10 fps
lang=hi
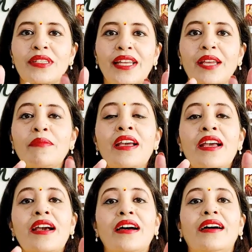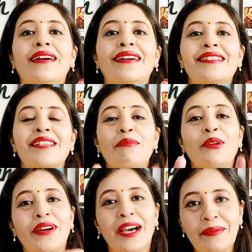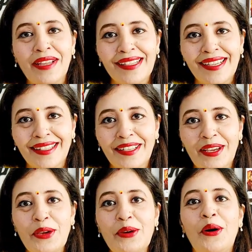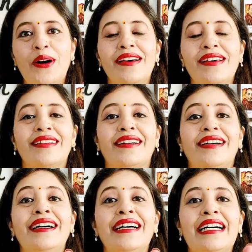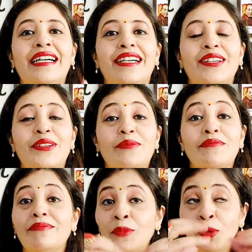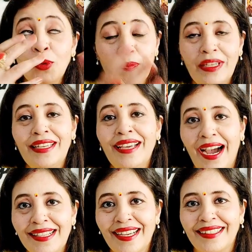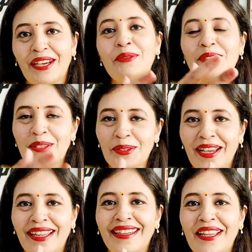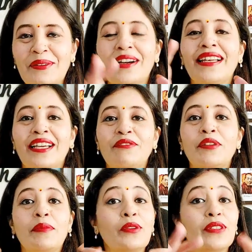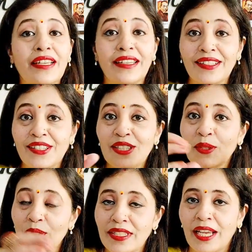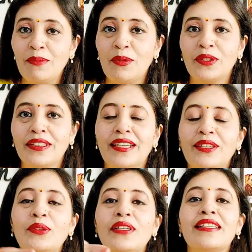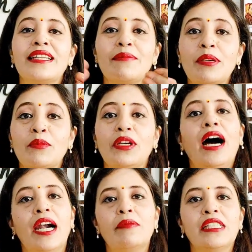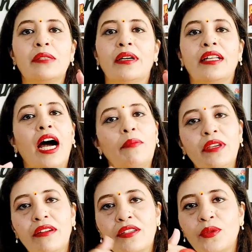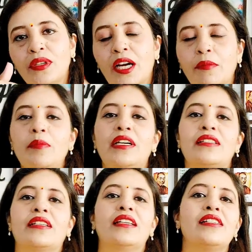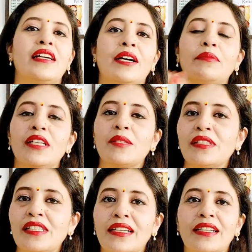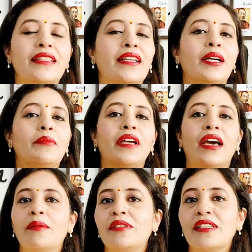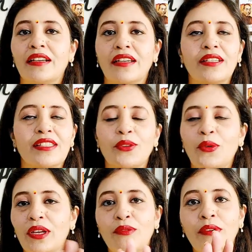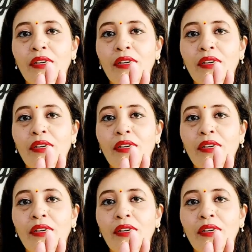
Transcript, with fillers: उस टाइम सब लोग घर भी आ जाते हैं और मून भी आ जाता है उस दिन तो खैर नहीं होगा लेकिन फिर भी उसकी एनर्जीज उस टाइम होती हैं तो इसीलिए मैंने बोला आठ बजे के बाद आप ये रिचुअल कभी भी कर सकते हैं चाहे आप दस बजे करें चाहे आप ग्यारह बजे करें ऐसे कोई